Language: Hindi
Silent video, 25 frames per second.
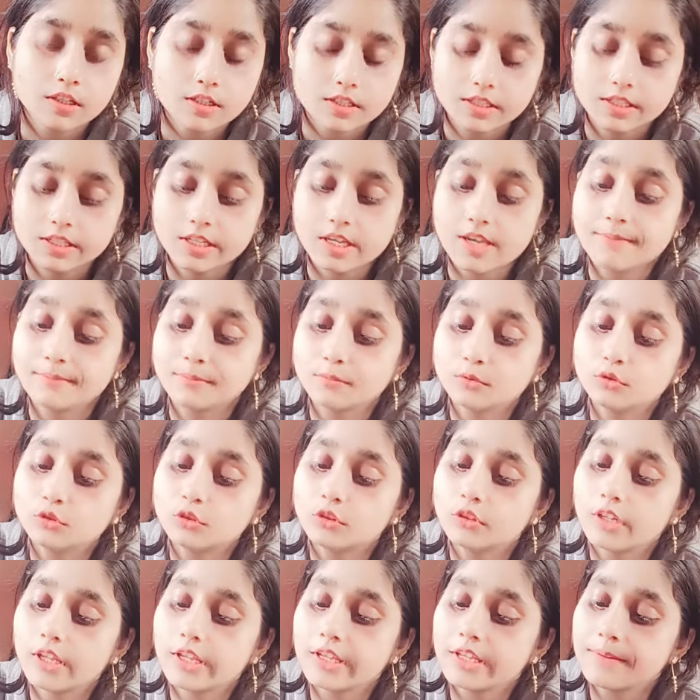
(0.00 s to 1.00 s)
ये
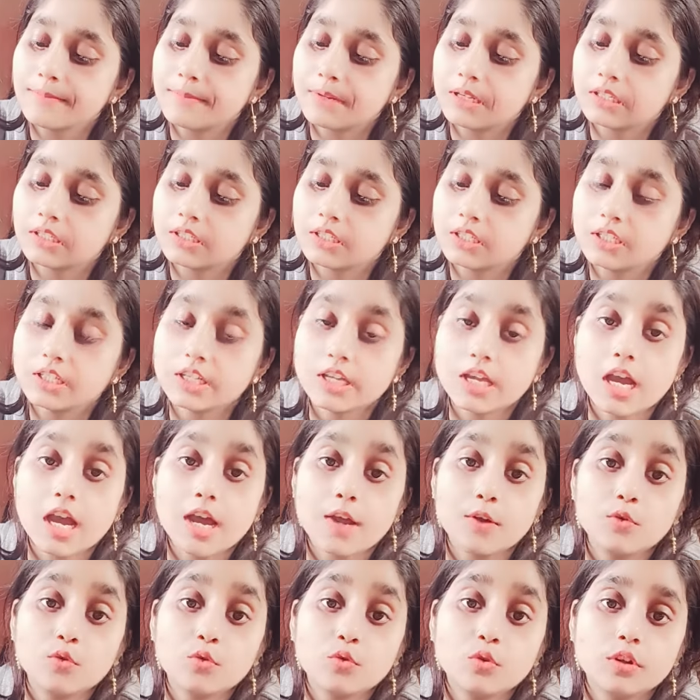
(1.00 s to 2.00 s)
अमरूद नहीं है बल्कि ये
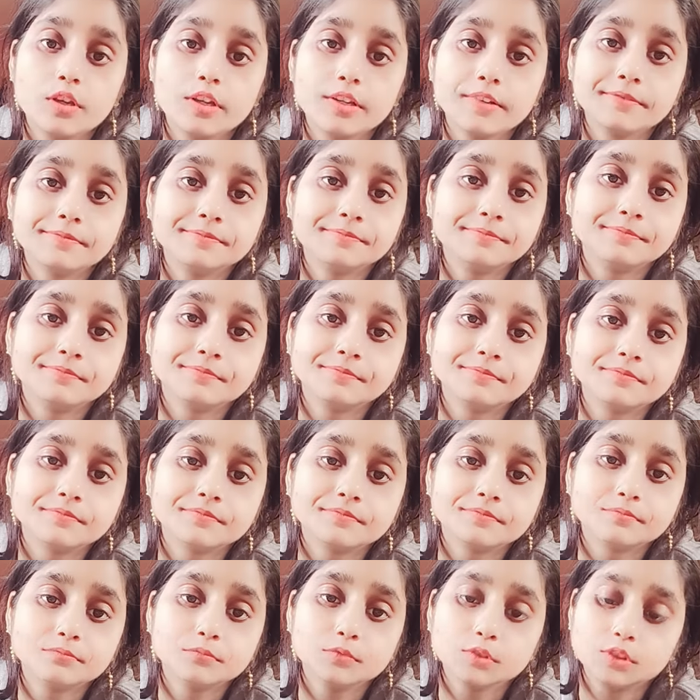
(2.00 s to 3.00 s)
आलू है
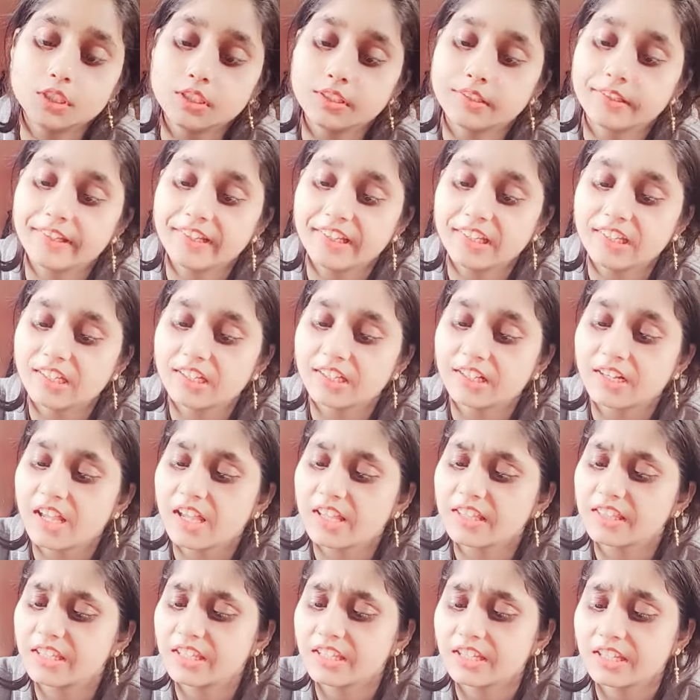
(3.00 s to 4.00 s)
मुझे नहीं लग
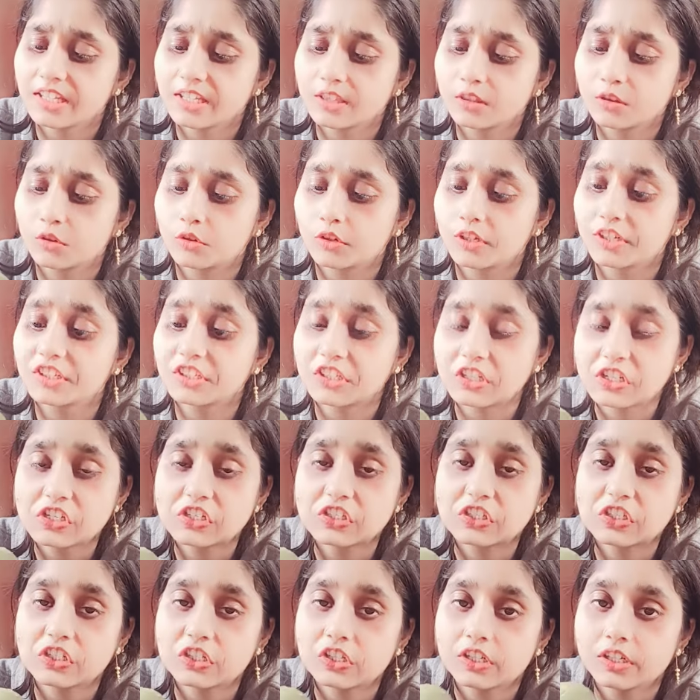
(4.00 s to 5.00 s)
रहा देखे थोड़ा
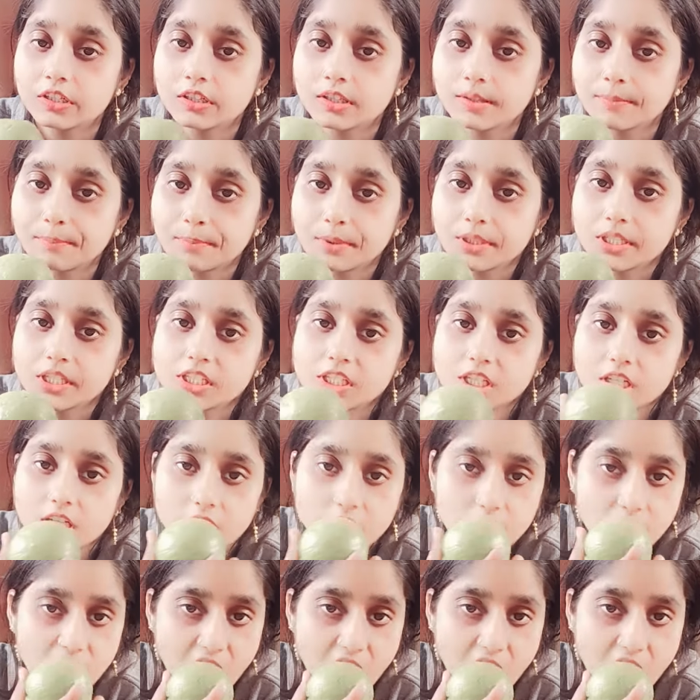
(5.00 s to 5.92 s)
टेस्टी करे तब पता चले